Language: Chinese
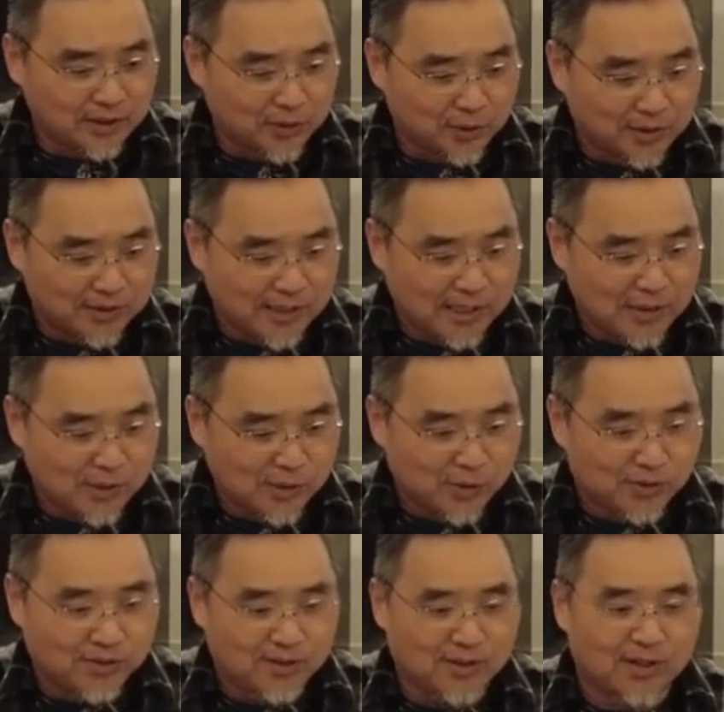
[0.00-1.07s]
有三
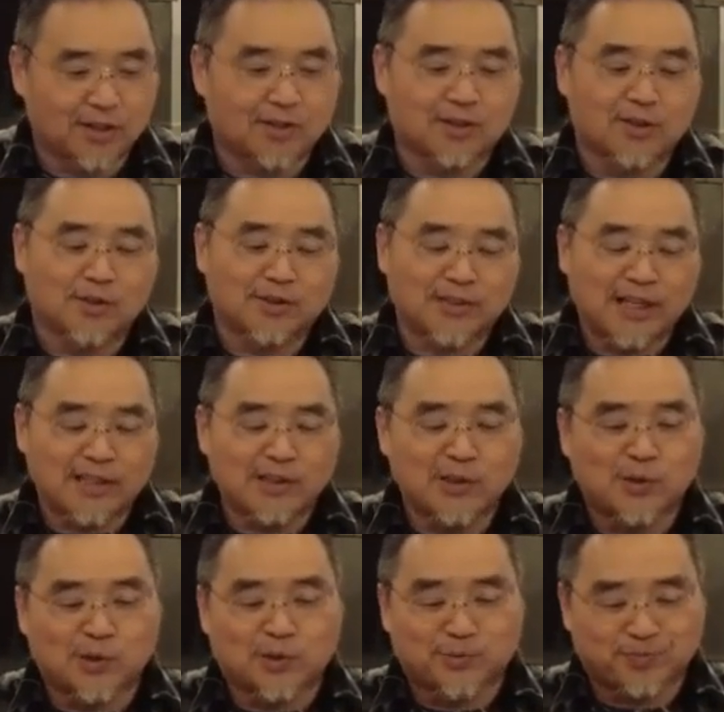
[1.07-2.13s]
种啊，有三
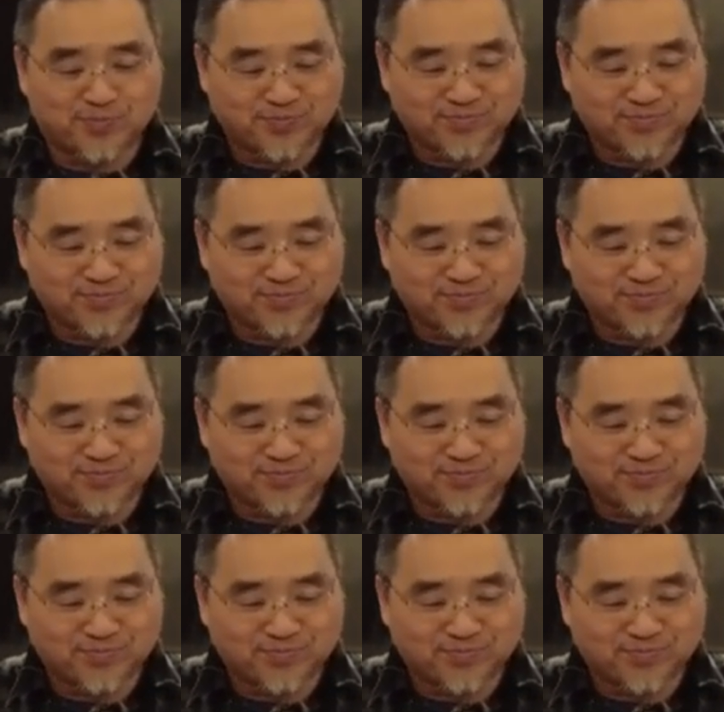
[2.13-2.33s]
种